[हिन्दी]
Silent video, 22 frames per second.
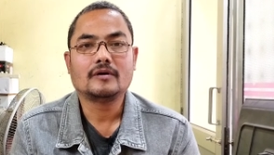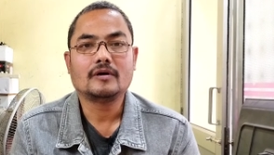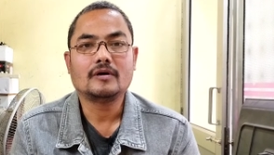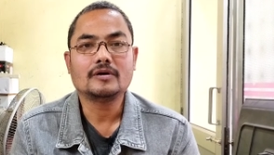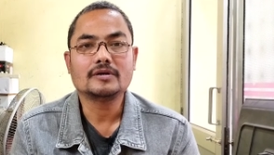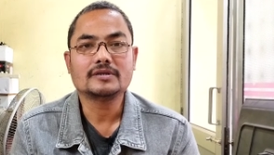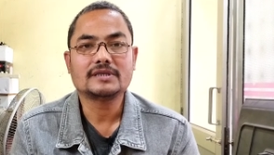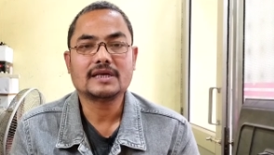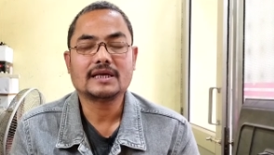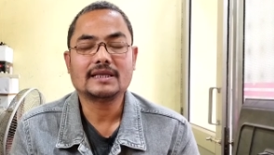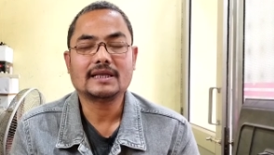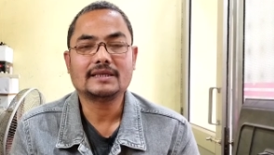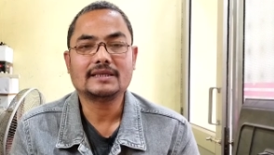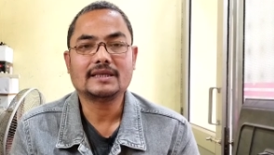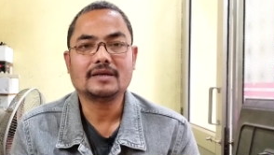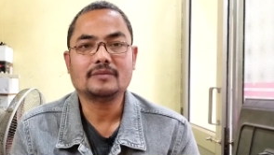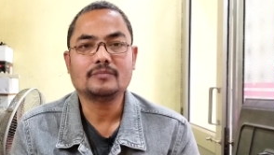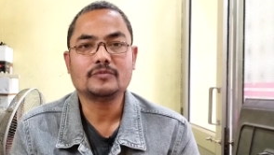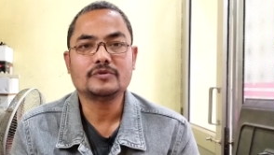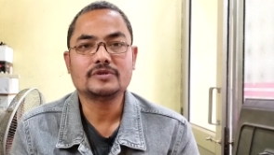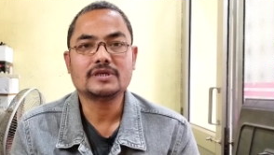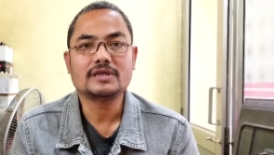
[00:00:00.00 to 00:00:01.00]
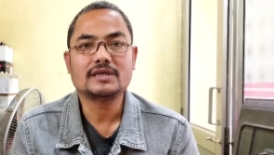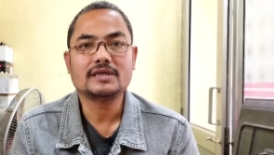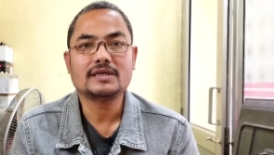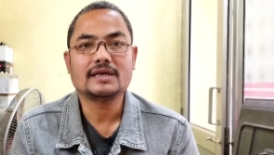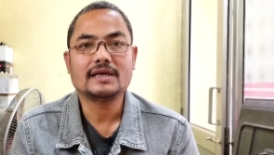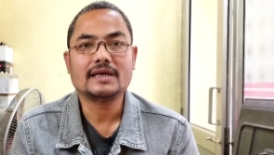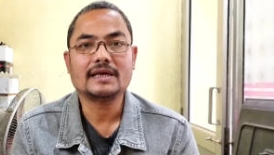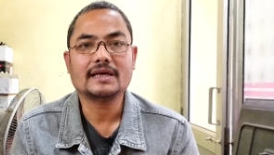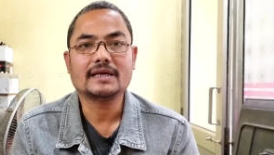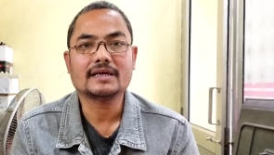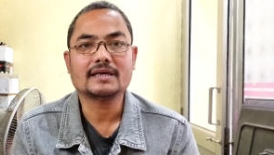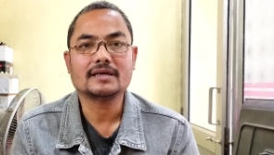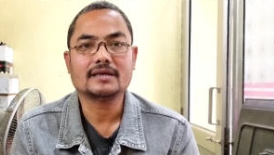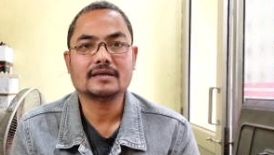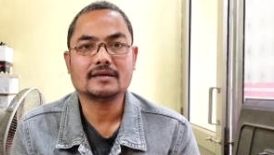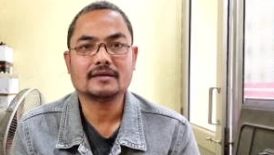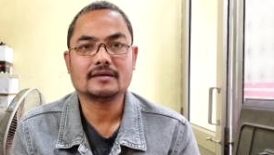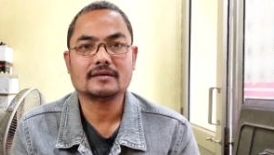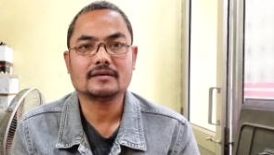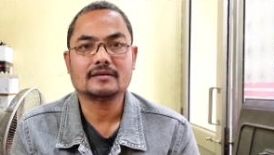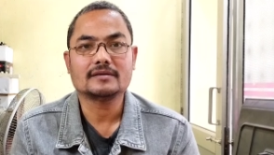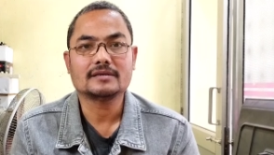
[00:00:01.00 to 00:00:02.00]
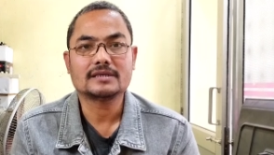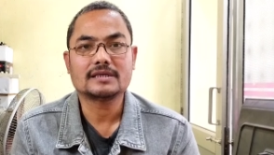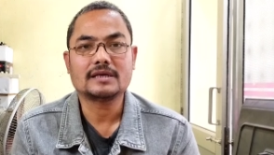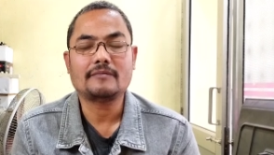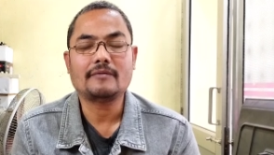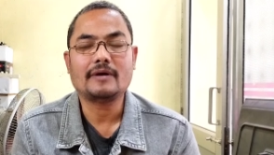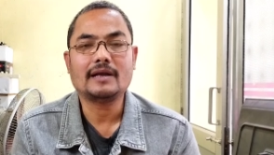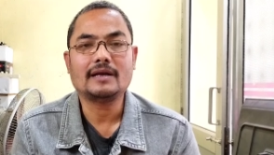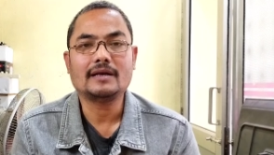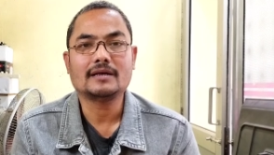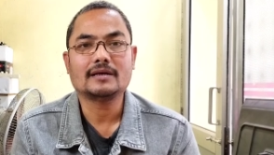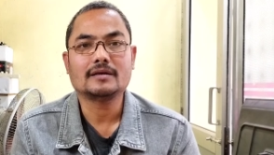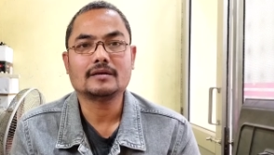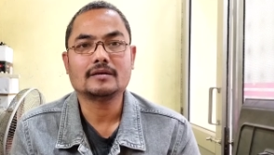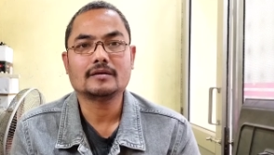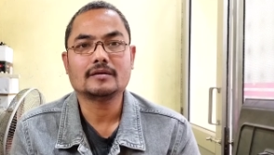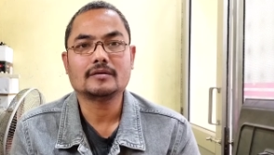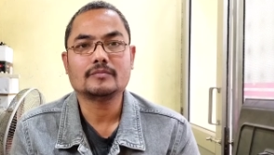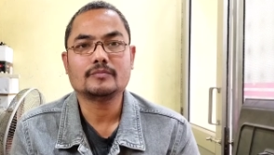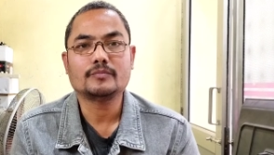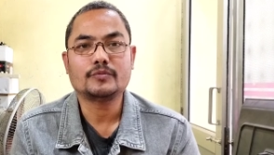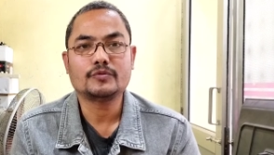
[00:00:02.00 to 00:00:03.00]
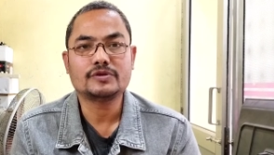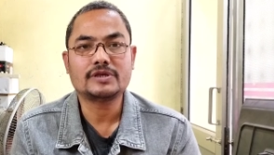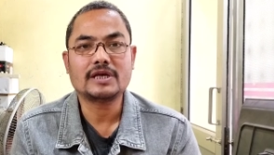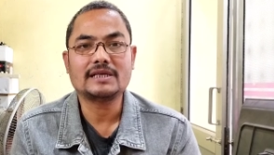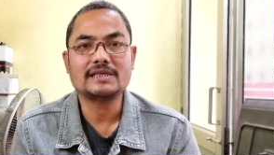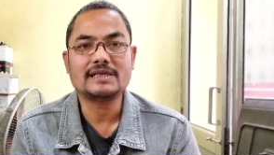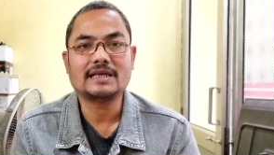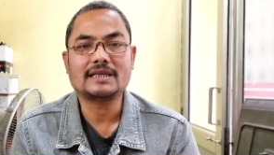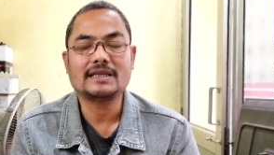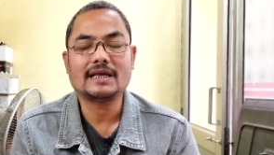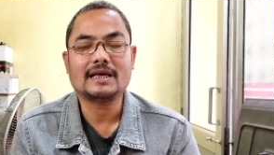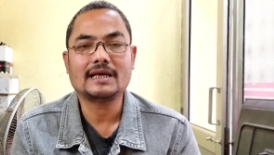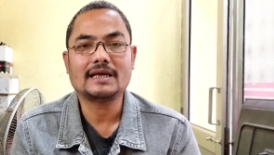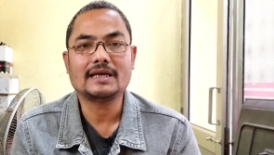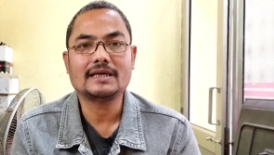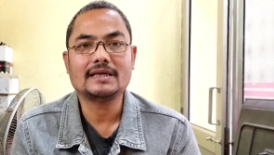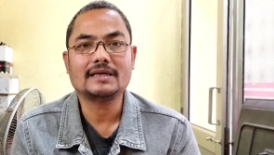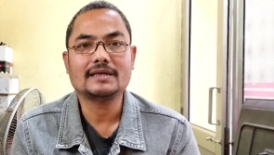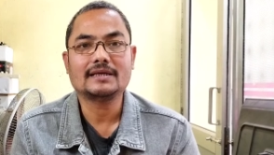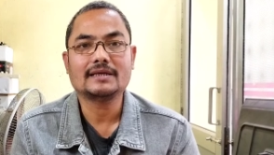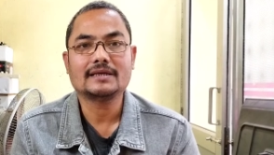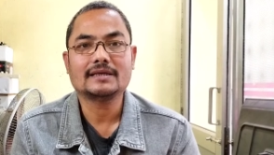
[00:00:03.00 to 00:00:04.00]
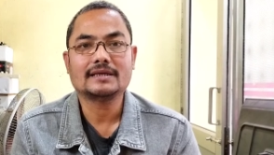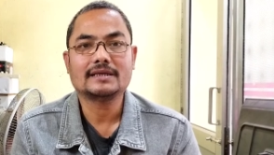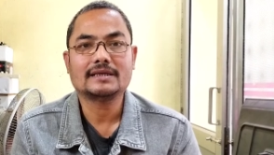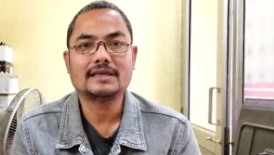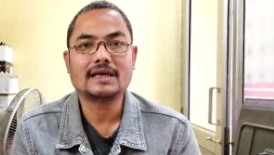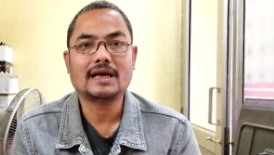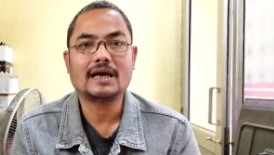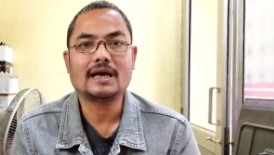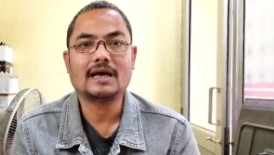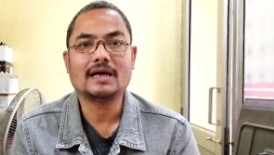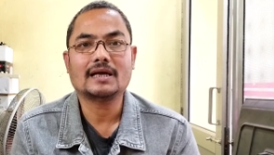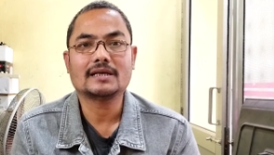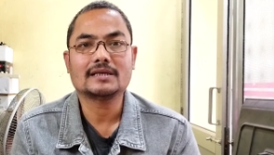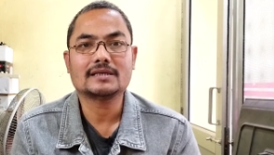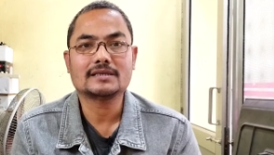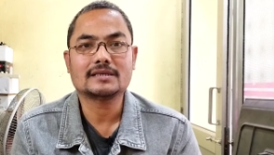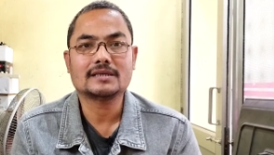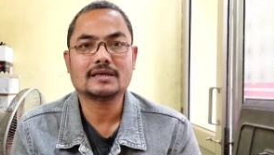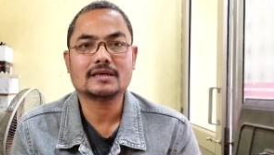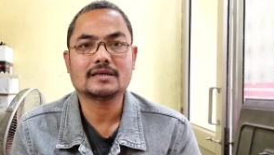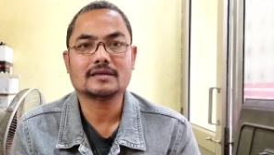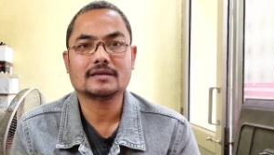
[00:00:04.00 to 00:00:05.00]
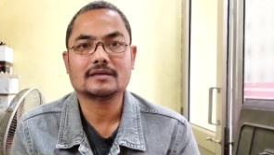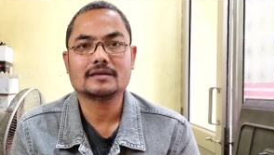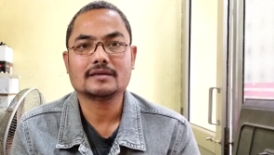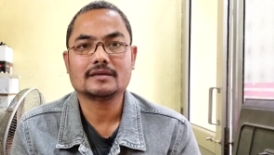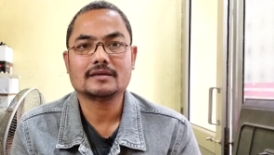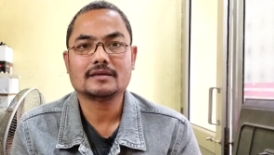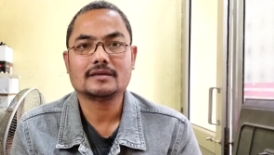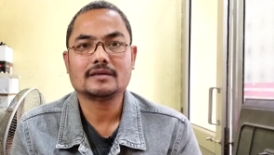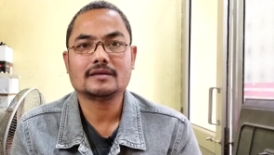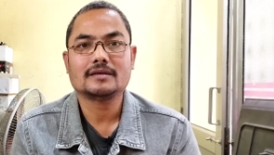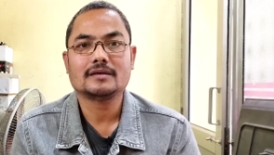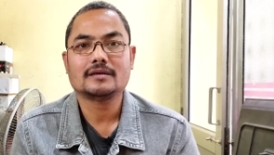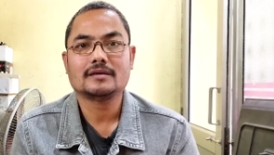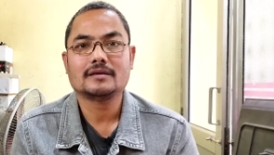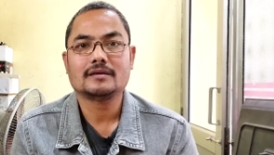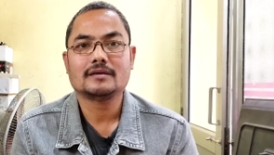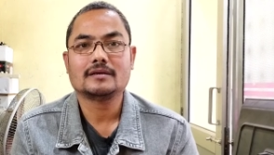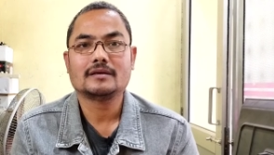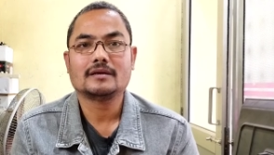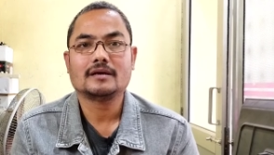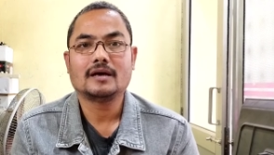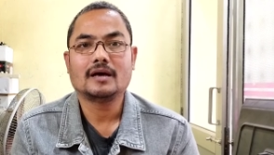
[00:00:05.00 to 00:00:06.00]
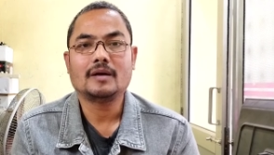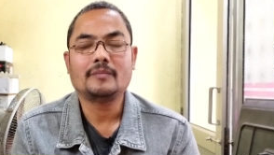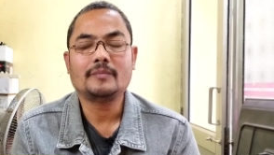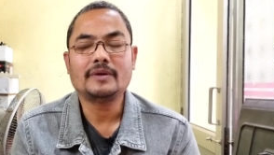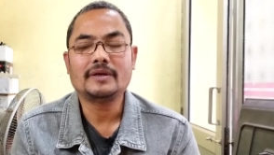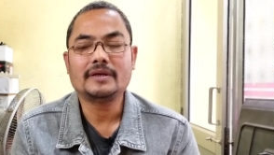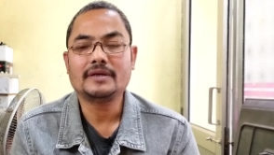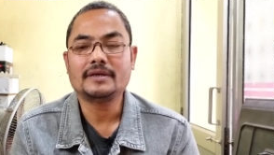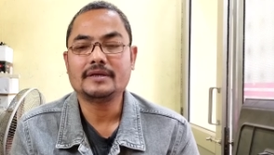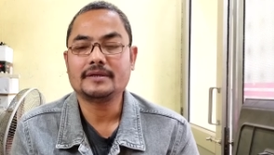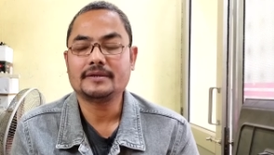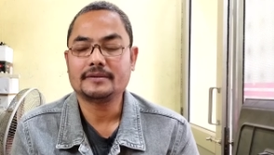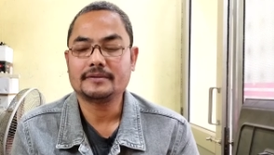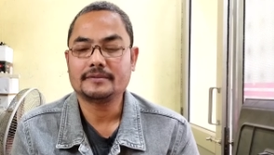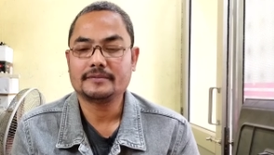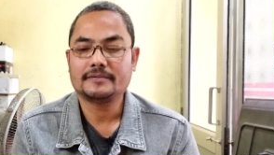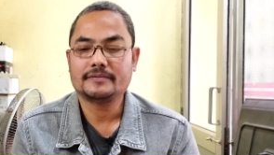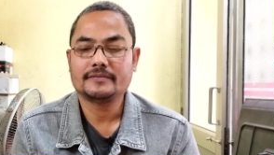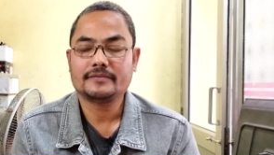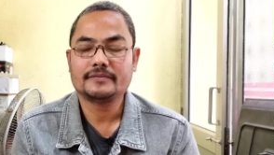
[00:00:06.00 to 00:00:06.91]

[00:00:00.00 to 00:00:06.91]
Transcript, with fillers: और ज़्यादातर मुझे एक सवाल पूछा जाता है क्या सर हमें